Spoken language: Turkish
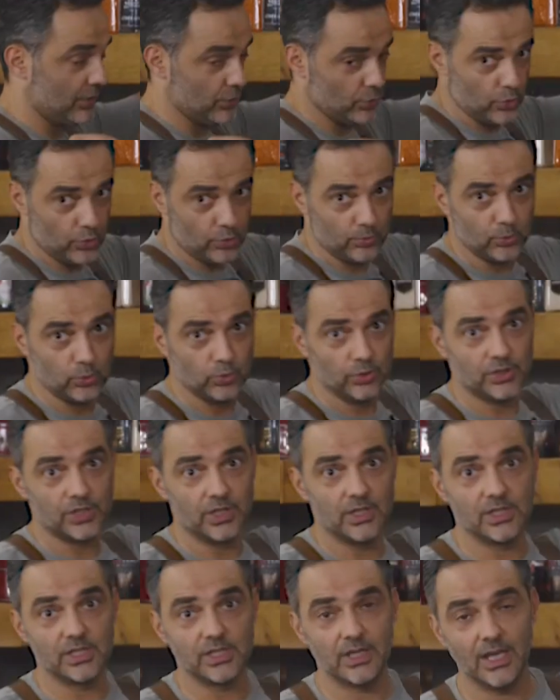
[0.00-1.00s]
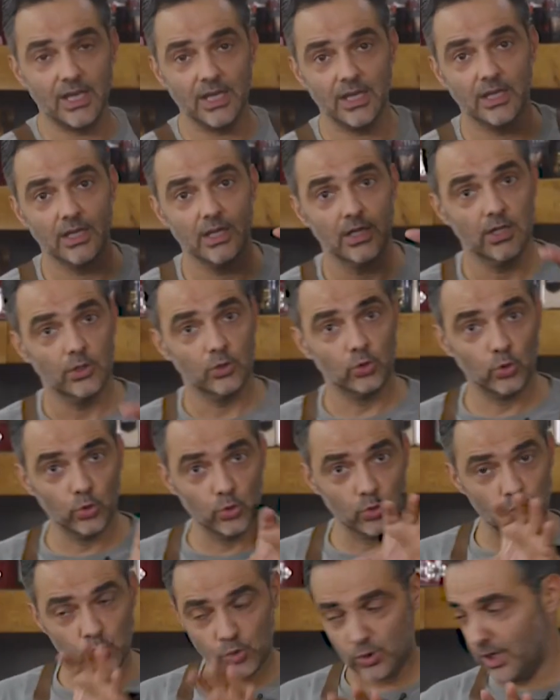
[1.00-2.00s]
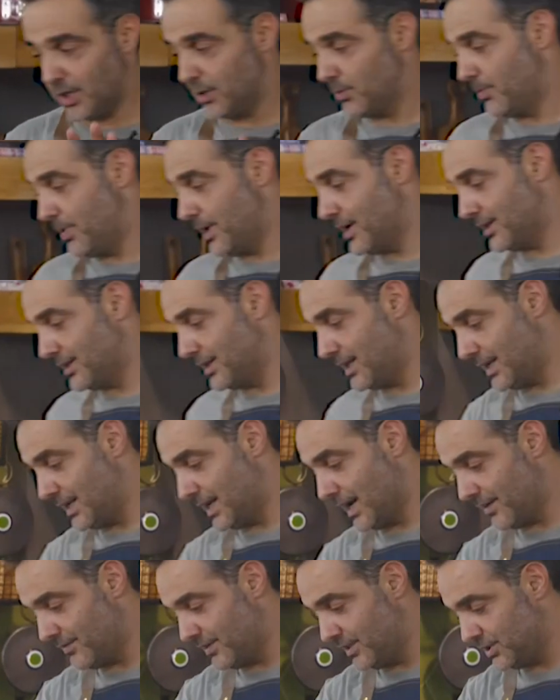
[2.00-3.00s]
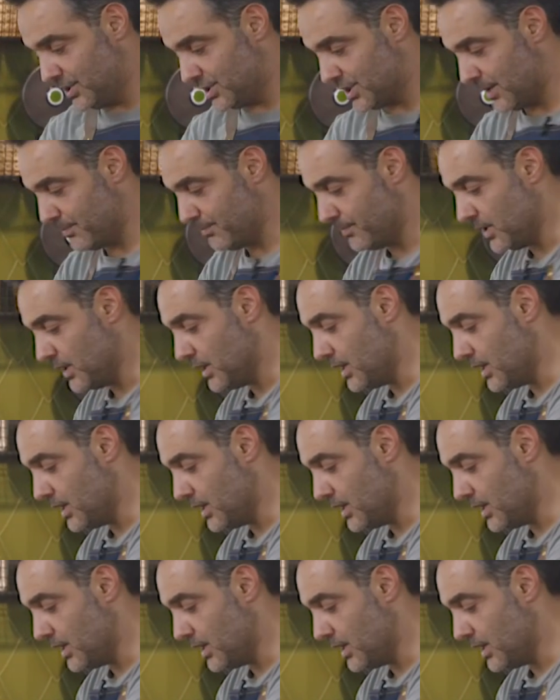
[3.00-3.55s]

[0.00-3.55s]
ediyorum bunun içerisine. Tuz, karabiberini de ilave edeceğim.